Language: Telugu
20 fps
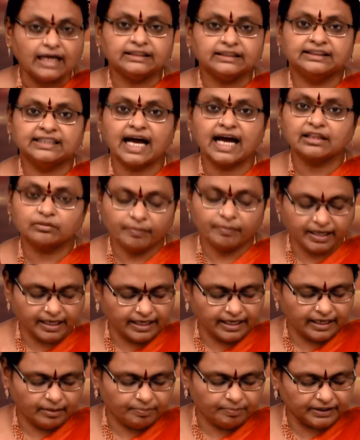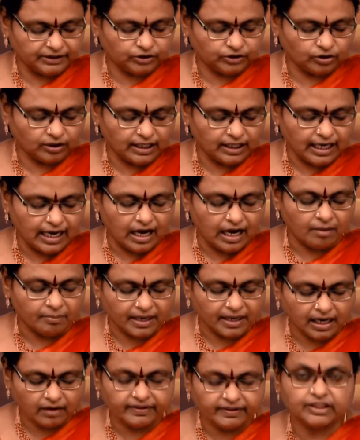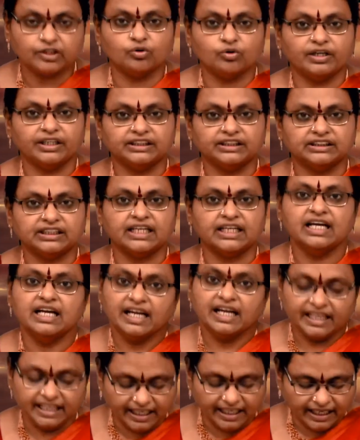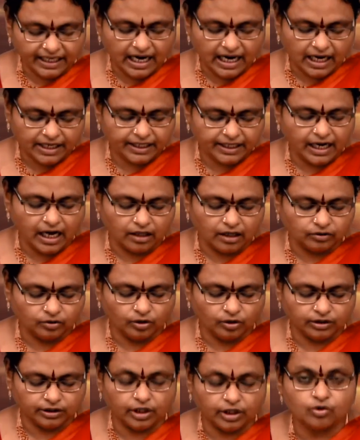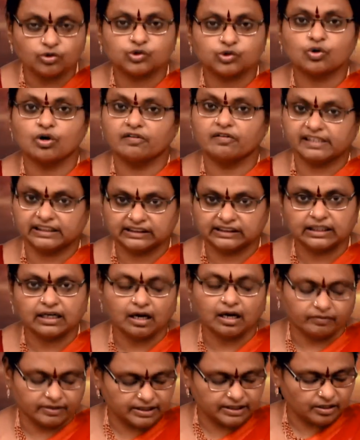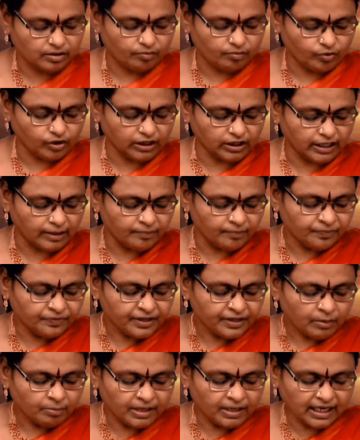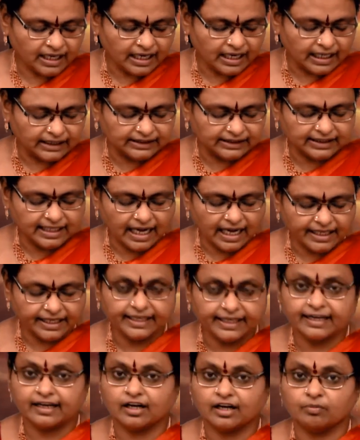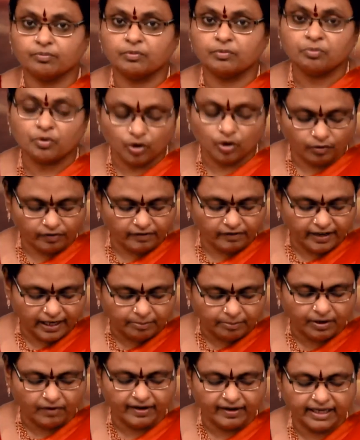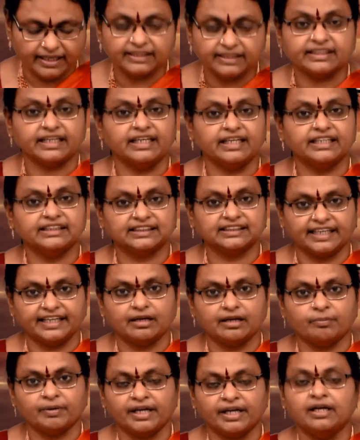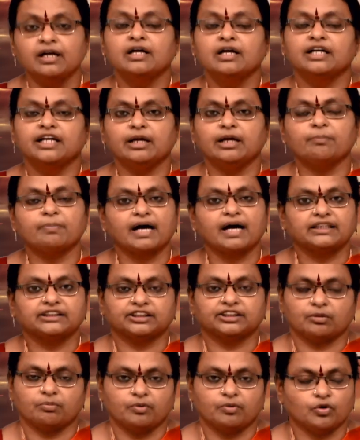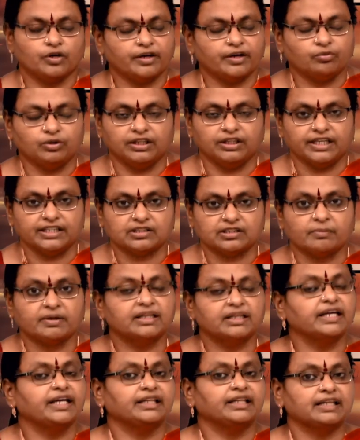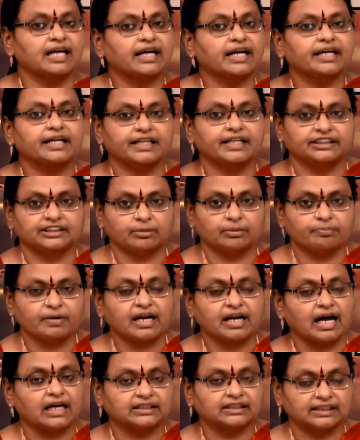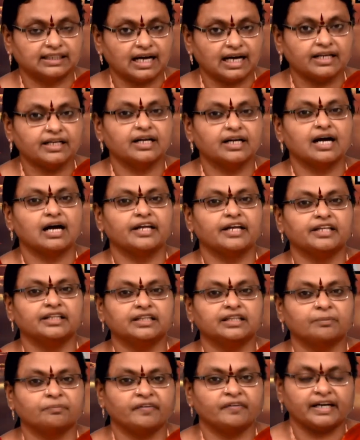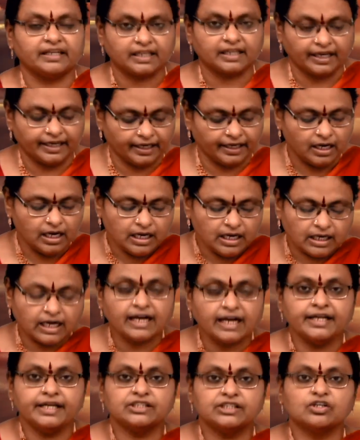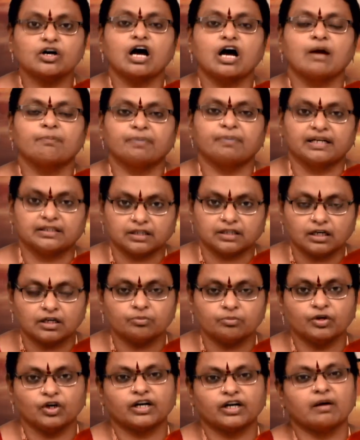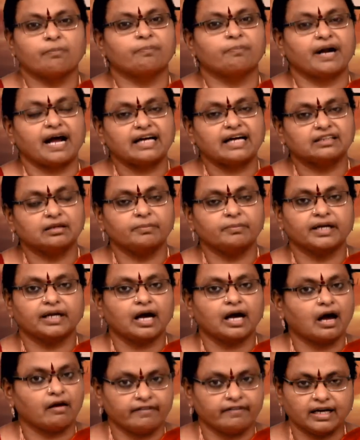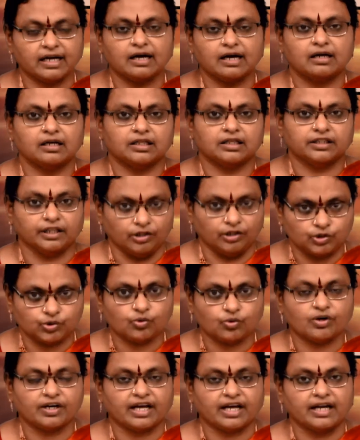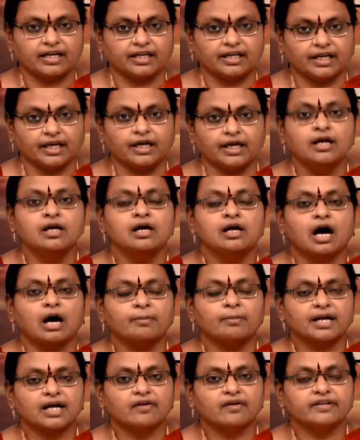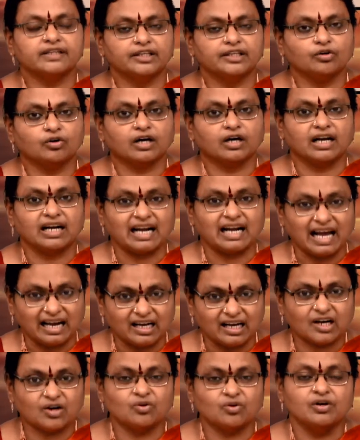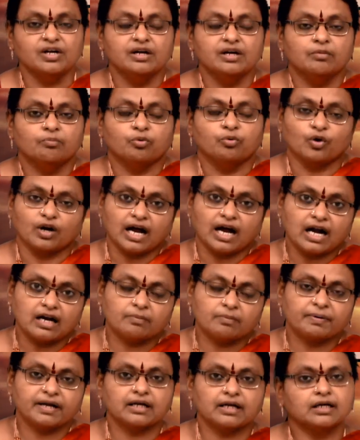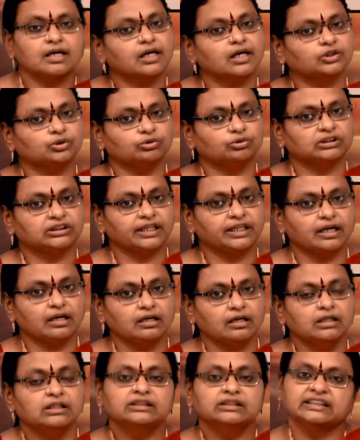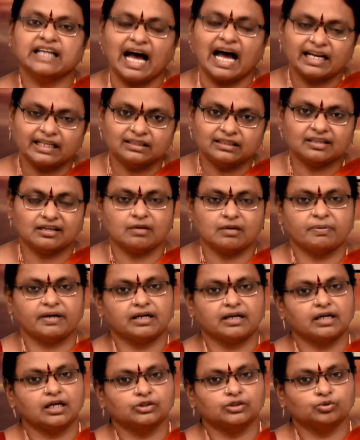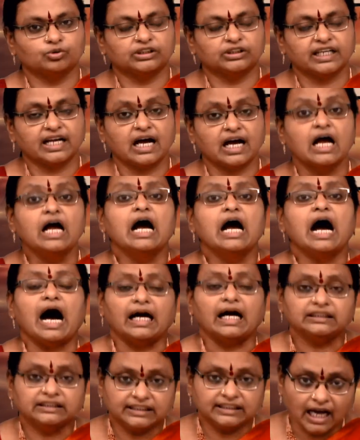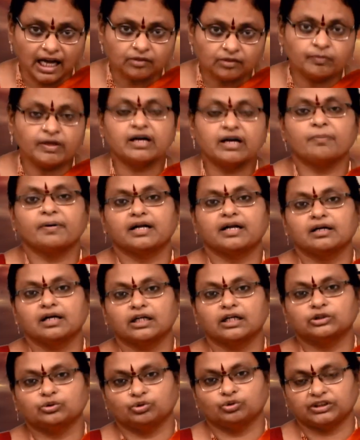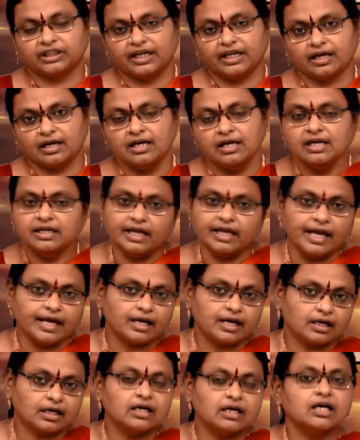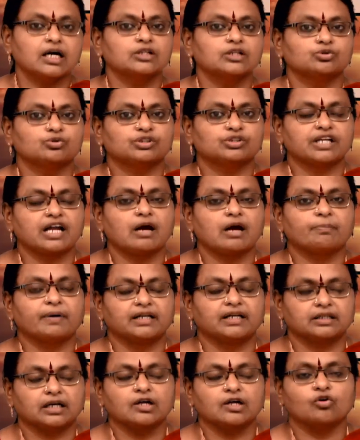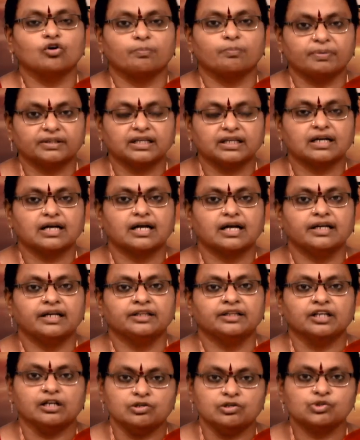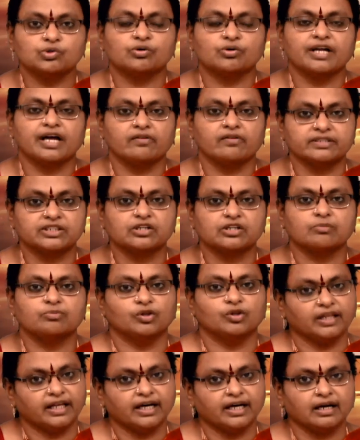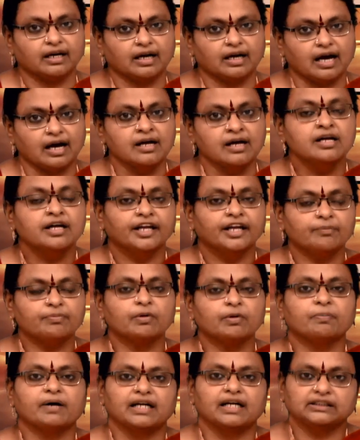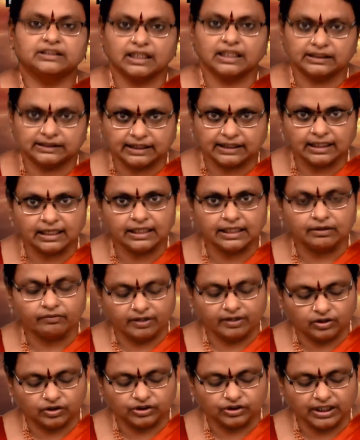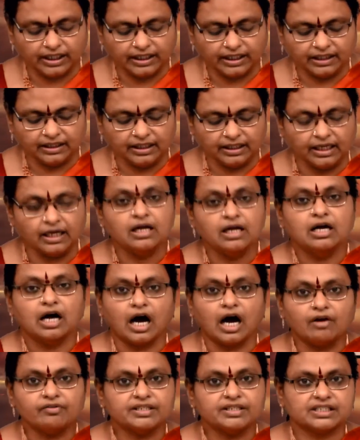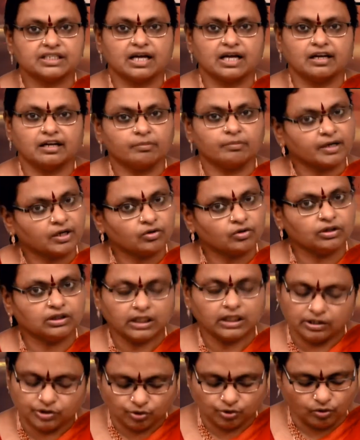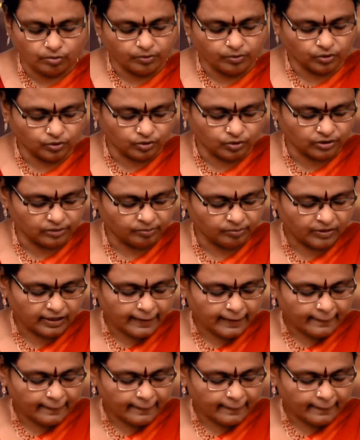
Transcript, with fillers: ఆధ్యాత్మిక నేపథ్యం గల అమరావతి గురించి ఈనాటి ఆంధ్రులు తెలుసుకోవాల్సిన అవసరం ఉంది మన రాజధాని నగరపు పూర్వ వైభవాన్ని తెలియచేయడమే ఈ పాఠ్యం ముఖ్య ఉద్దేశం అందే ఇందాకే నేను చెప్పే రాజధానిగా అయిన వెంటనే కనీసం ఆ పట్టణం యొక్క ప్రాథమిక అవగాహన తెలుసుకోవటానికే అమరావతి యొక్క నగరం పురాణ పరంగా చూసినా చారిత్రక పరంగా చూసినా ఆధ్యాత్మిక పరంగా చూసినా ఏ రకంగా చూసినా ఆ పట్టణ గొప్పతనాన్ని తెలుసుకునే అవసరం ఉంది గనక ఇప్పుడు పాఠ్యాంశంగా ఇవ్వటం జరిగింది ఆ విషయాలనే మనం తెలుసుకోబోతున్నాం